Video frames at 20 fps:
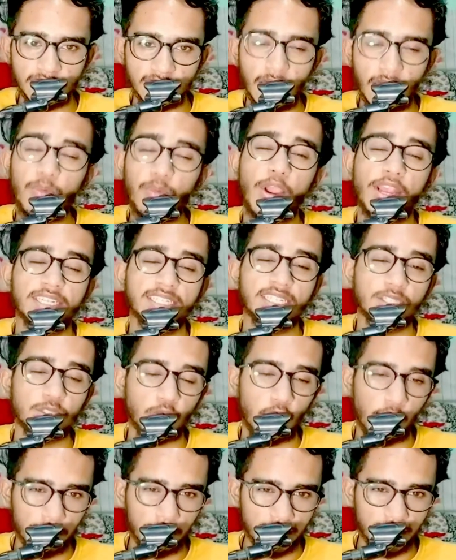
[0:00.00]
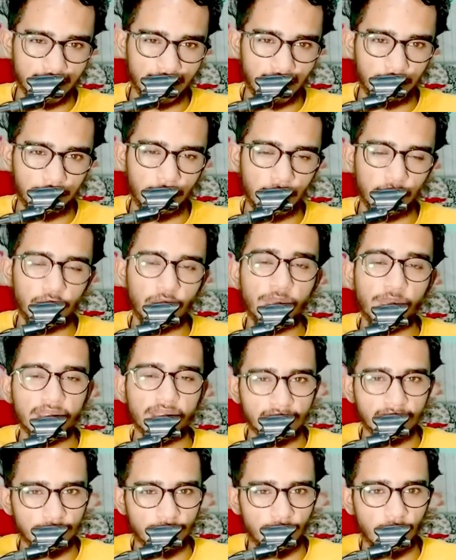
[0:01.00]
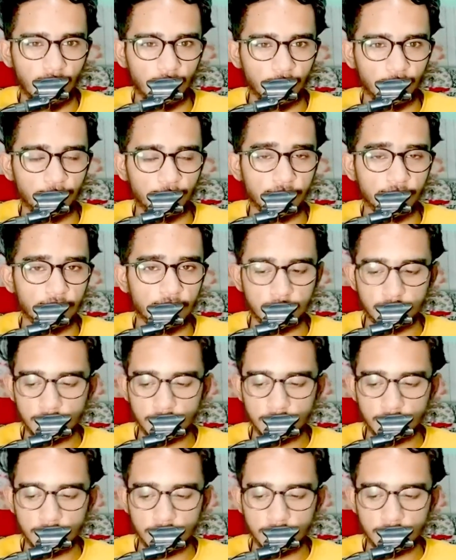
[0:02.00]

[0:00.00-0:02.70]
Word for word: याद नहीं है आप क्वेश्चन सॉल्व नहीं कर पा रहे हो आप लिख नहीं पा रहे हो